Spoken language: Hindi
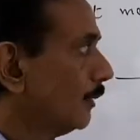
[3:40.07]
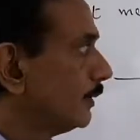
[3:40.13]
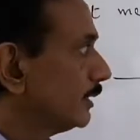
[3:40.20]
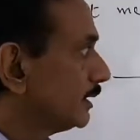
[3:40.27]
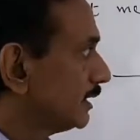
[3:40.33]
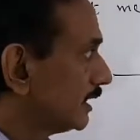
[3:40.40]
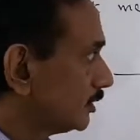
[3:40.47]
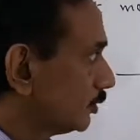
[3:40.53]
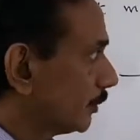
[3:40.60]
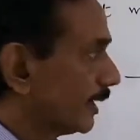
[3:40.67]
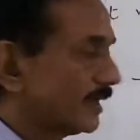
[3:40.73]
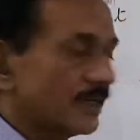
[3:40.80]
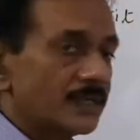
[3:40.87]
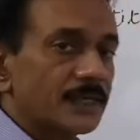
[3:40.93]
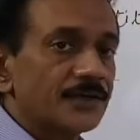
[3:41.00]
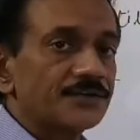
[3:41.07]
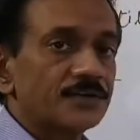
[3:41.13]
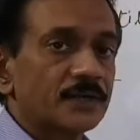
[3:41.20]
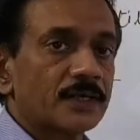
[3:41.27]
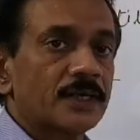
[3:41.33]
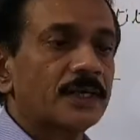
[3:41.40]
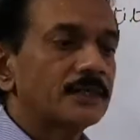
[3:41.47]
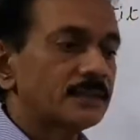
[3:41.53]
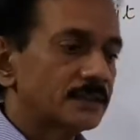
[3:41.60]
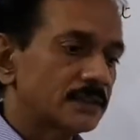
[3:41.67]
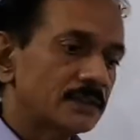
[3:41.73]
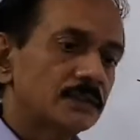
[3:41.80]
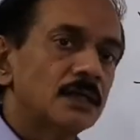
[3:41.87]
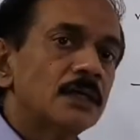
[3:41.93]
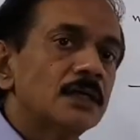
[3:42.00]
अब ये जो पैटी कैशर है
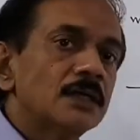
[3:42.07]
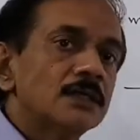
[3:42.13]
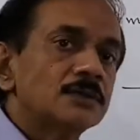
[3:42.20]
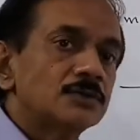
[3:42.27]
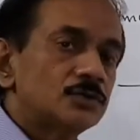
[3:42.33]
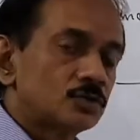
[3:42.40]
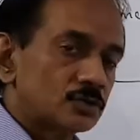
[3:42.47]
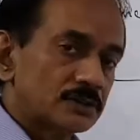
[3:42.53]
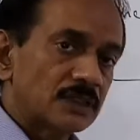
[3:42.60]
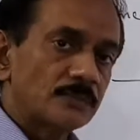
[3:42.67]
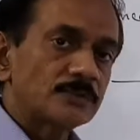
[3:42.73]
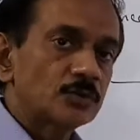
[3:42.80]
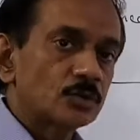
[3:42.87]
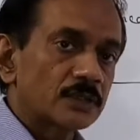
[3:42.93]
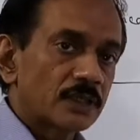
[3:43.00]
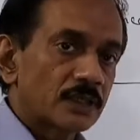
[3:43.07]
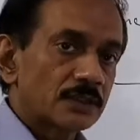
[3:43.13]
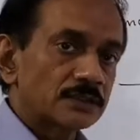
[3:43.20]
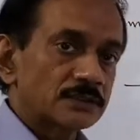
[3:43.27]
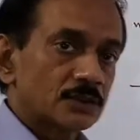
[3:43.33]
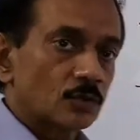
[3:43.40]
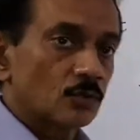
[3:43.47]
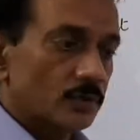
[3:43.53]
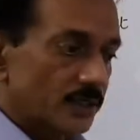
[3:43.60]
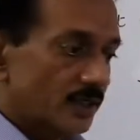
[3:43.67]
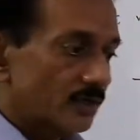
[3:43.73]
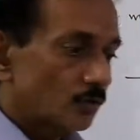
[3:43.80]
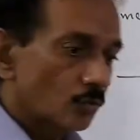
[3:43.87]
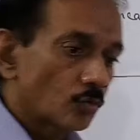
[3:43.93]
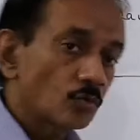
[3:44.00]
ये जितने भी छोटे खर्चे हो रहे
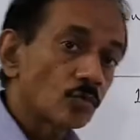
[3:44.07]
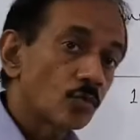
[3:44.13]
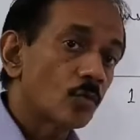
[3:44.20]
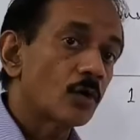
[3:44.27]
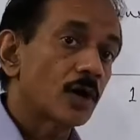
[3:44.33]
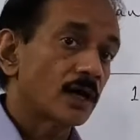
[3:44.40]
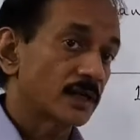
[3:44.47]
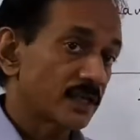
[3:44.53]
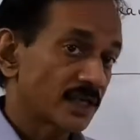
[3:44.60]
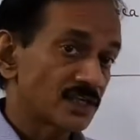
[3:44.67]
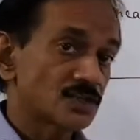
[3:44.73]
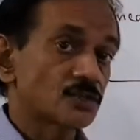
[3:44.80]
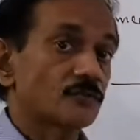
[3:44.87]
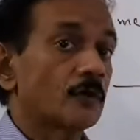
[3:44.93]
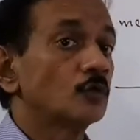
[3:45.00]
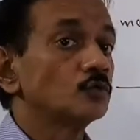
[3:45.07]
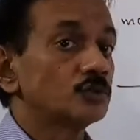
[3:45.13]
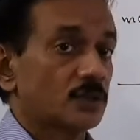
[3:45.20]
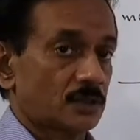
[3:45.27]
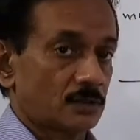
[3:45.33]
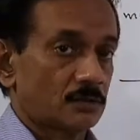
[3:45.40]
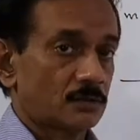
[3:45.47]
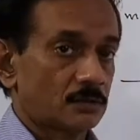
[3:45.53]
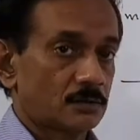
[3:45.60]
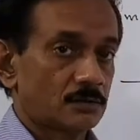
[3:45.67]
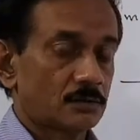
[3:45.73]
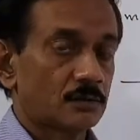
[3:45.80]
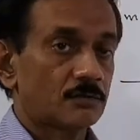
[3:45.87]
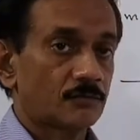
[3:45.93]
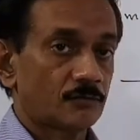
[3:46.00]
हैं उनको अगेंस्ट वाउचर
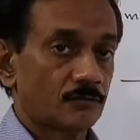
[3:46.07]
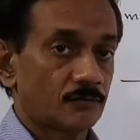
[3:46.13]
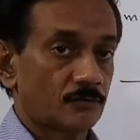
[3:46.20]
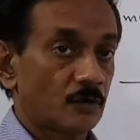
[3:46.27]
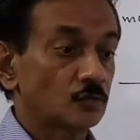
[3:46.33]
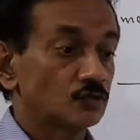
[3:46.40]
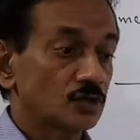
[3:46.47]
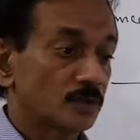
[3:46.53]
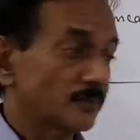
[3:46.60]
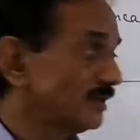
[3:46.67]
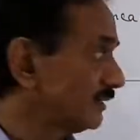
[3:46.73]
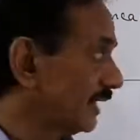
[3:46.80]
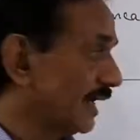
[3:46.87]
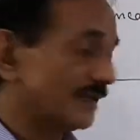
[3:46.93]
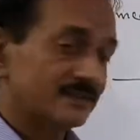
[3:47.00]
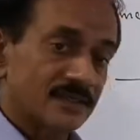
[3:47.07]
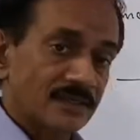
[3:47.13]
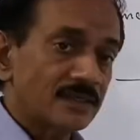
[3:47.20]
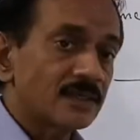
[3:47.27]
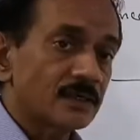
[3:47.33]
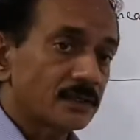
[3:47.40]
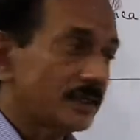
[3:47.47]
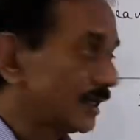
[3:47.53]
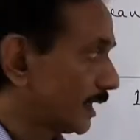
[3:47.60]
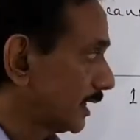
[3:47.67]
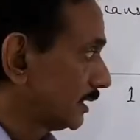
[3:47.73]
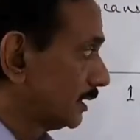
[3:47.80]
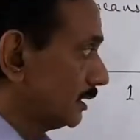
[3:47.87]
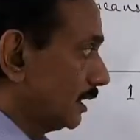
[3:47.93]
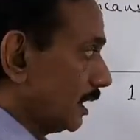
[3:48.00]
वाउचर मीन्स ऐसे नहीं लिख
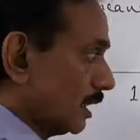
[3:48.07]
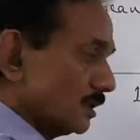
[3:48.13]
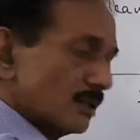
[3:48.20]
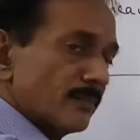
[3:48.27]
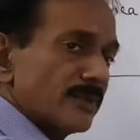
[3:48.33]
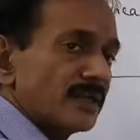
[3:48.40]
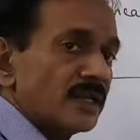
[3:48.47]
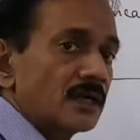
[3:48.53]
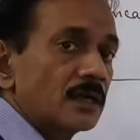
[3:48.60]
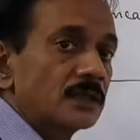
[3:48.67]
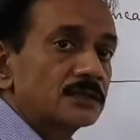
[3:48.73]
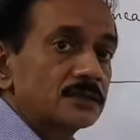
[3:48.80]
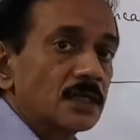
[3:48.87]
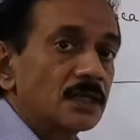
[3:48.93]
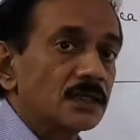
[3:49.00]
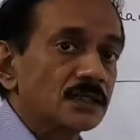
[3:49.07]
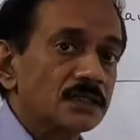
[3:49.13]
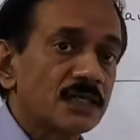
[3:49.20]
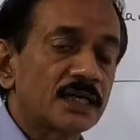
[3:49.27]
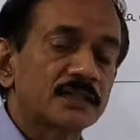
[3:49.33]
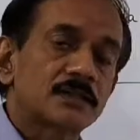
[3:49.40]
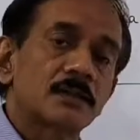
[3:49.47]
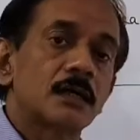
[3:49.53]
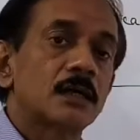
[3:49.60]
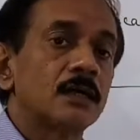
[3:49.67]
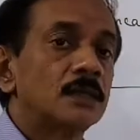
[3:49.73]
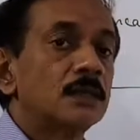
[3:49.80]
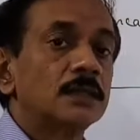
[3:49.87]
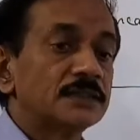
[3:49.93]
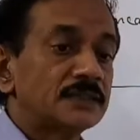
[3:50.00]
के दे देगा जी मैंने खर्चा कर दिया इतना
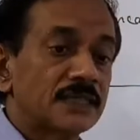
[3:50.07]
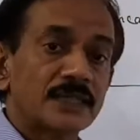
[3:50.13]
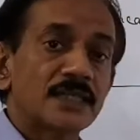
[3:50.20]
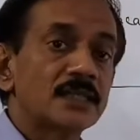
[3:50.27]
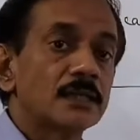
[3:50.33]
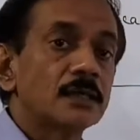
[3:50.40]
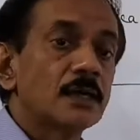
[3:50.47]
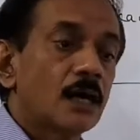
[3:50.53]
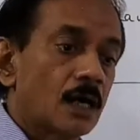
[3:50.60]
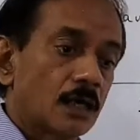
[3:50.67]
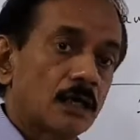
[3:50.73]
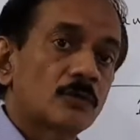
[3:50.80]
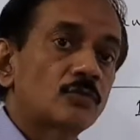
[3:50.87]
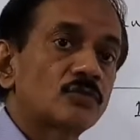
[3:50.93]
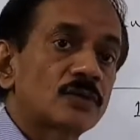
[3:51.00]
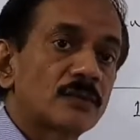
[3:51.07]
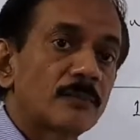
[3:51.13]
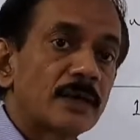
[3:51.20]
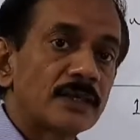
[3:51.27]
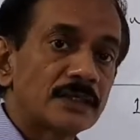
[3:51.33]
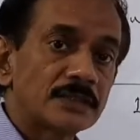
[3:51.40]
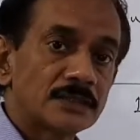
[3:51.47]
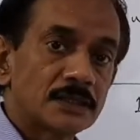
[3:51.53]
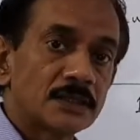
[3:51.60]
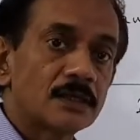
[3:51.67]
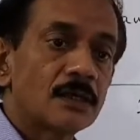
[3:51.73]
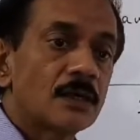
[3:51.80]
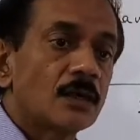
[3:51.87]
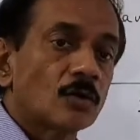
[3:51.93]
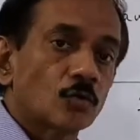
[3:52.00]
ये नहीं अगर उसने मान
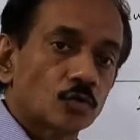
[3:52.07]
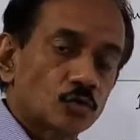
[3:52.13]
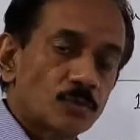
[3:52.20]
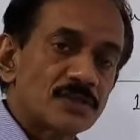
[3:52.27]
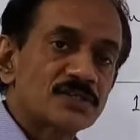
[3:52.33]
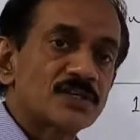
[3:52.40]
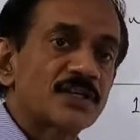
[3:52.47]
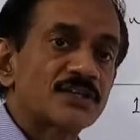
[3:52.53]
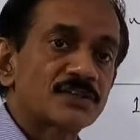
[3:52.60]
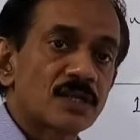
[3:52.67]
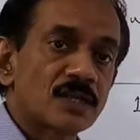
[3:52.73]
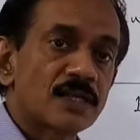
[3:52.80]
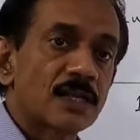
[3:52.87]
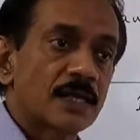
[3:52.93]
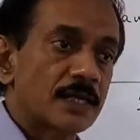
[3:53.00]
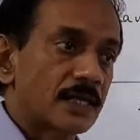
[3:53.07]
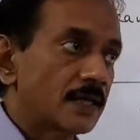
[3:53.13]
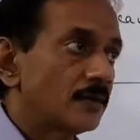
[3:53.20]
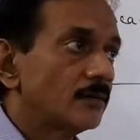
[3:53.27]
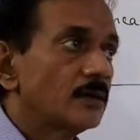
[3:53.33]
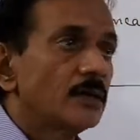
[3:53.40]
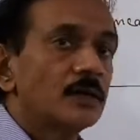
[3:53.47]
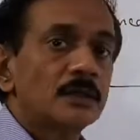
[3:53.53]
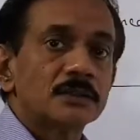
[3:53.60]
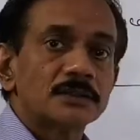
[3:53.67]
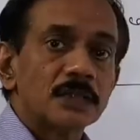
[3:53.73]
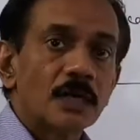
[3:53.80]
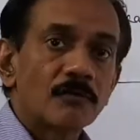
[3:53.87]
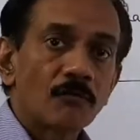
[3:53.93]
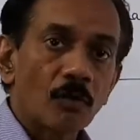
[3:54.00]
लीजिए कुछ भी स्टेशनरी लाया है
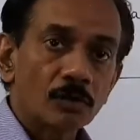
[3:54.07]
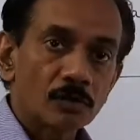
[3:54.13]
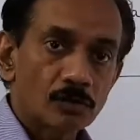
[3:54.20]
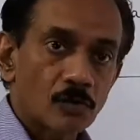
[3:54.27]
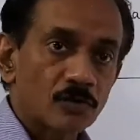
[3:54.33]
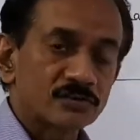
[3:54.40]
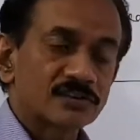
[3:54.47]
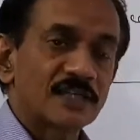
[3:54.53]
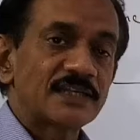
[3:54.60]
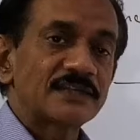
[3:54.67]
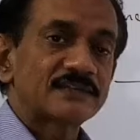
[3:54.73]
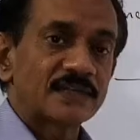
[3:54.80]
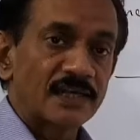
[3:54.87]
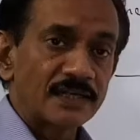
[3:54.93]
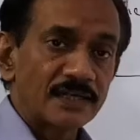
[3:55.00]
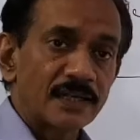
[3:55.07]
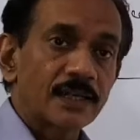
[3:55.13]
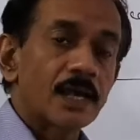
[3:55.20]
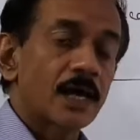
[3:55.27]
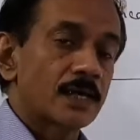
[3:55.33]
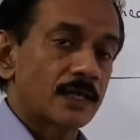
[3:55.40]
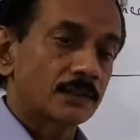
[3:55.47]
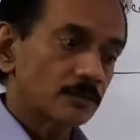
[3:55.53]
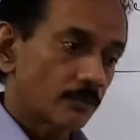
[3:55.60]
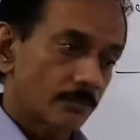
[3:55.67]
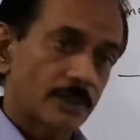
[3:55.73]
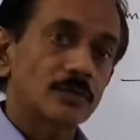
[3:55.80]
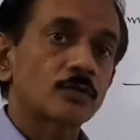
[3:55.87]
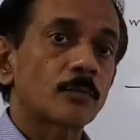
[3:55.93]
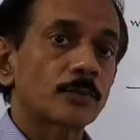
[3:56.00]
या वॉल क्लॉक्स के लिए सेल लेके आया तो
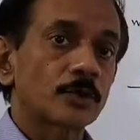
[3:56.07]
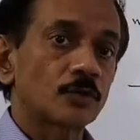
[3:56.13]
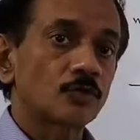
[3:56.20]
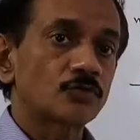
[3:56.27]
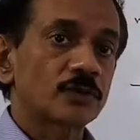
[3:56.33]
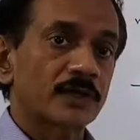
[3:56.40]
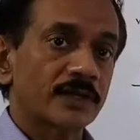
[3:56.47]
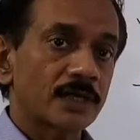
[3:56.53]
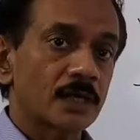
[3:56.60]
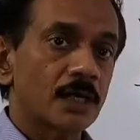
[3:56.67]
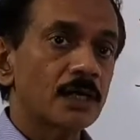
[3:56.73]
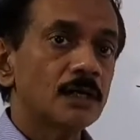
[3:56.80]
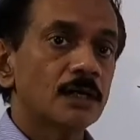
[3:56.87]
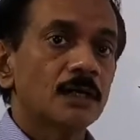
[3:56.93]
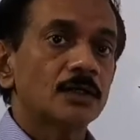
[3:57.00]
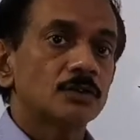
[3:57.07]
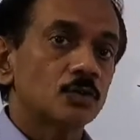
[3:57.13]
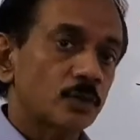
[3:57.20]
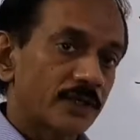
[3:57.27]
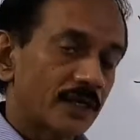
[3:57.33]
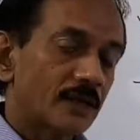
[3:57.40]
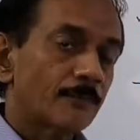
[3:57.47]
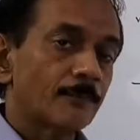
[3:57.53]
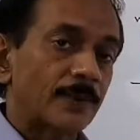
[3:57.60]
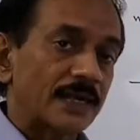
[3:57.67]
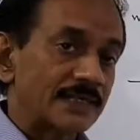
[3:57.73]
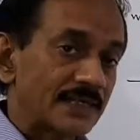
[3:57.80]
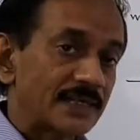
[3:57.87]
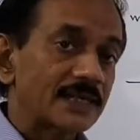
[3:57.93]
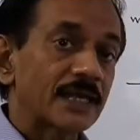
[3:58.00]
बिल तो प्रोड्यूस करेगा तो एक
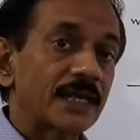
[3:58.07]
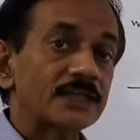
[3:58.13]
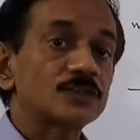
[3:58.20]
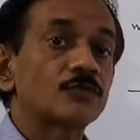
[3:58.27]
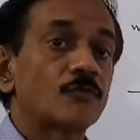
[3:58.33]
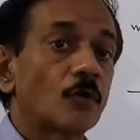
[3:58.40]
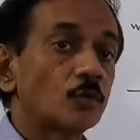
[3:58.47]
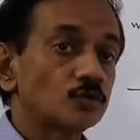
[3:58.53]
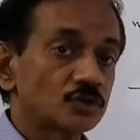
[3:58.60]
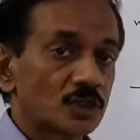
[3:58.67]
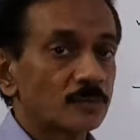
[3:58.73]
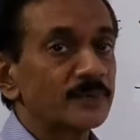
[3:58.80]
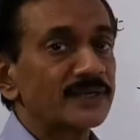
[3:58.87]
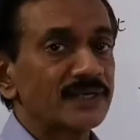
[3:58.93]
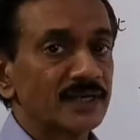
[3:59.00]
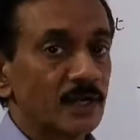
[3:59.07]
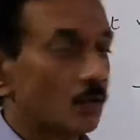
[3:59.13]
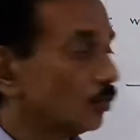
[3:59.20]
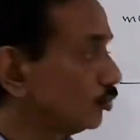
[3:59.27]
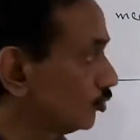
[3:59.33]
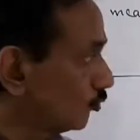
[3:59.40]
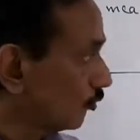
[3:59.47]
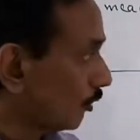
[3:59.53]
पैटी कैश वाउचर बनेगा उस